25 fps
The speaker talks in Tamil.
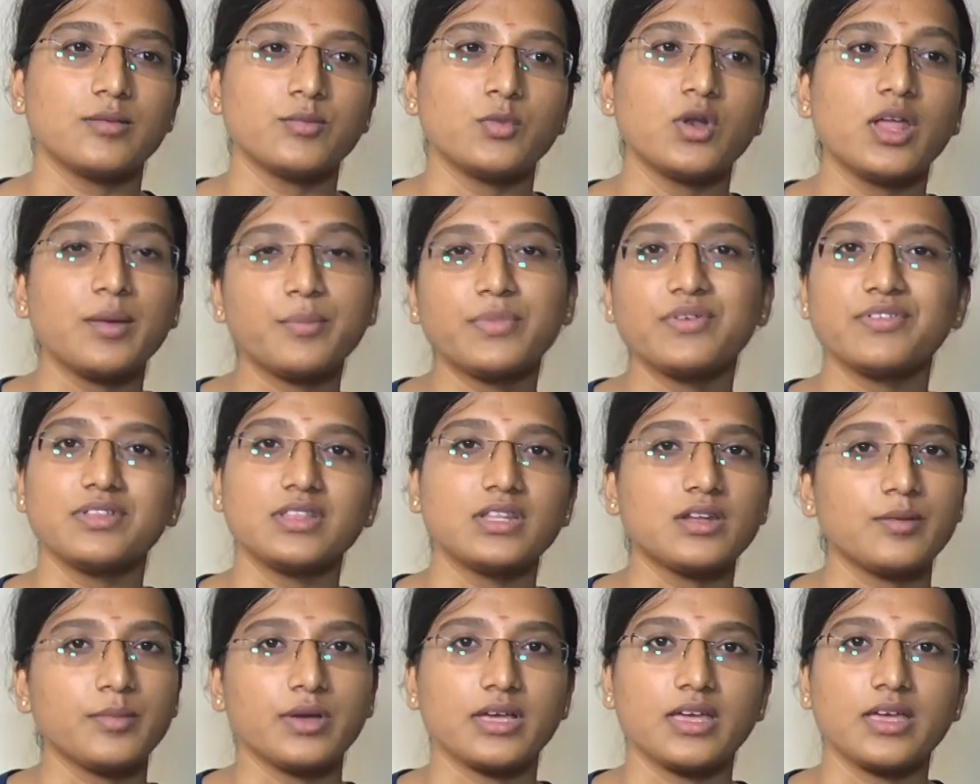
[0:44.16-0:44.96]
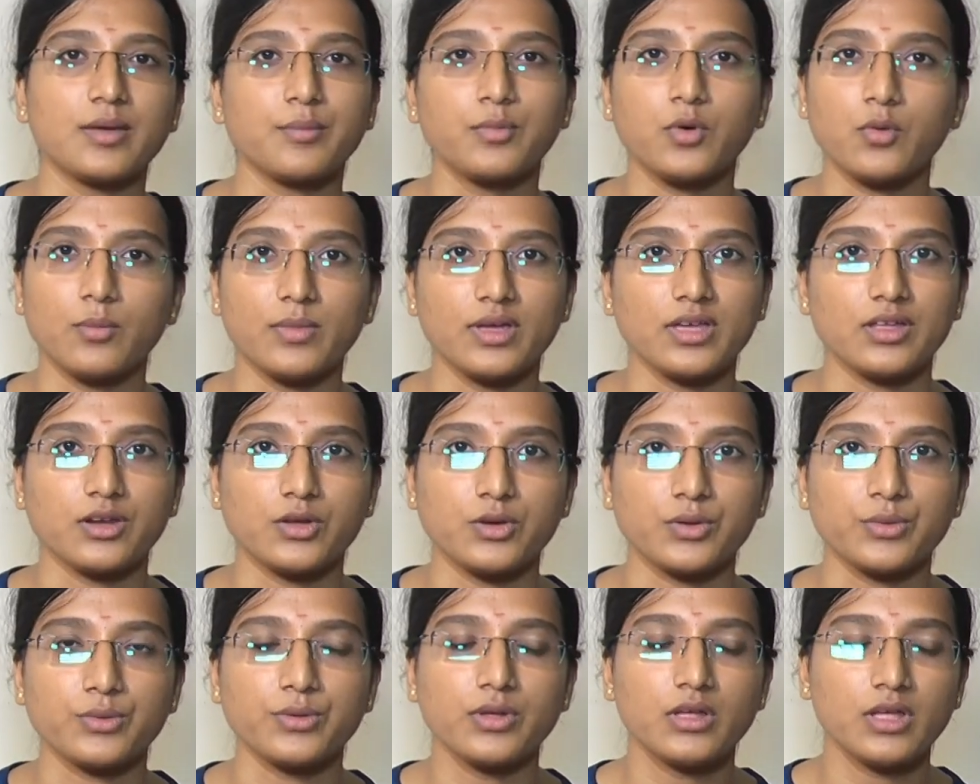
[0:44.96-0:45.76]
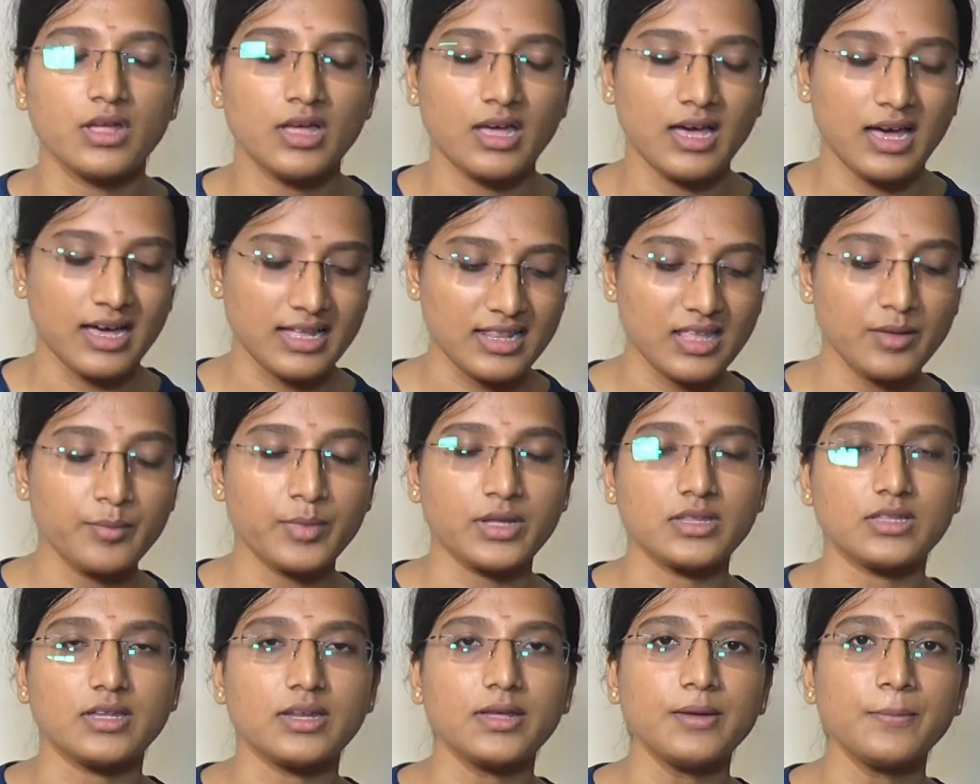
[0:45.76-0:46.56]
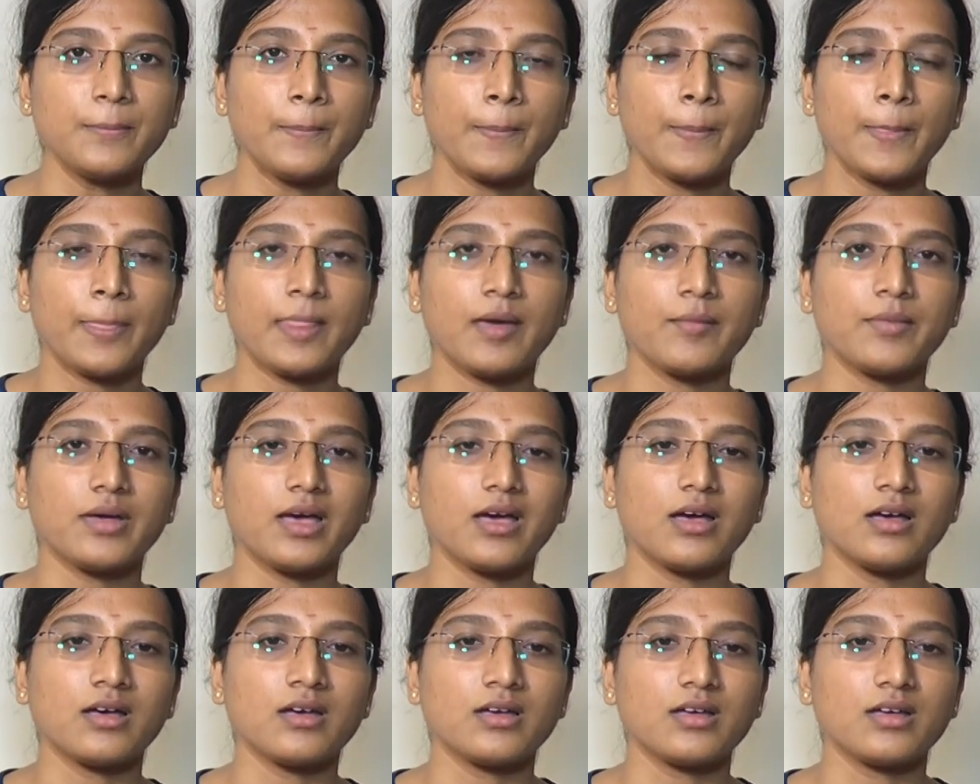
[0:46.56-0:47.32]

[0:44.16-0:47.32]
முனைப்பு வந்து நமக்கு எப்போவுமே இருக்கணும் அதே மாதிரி நம்ம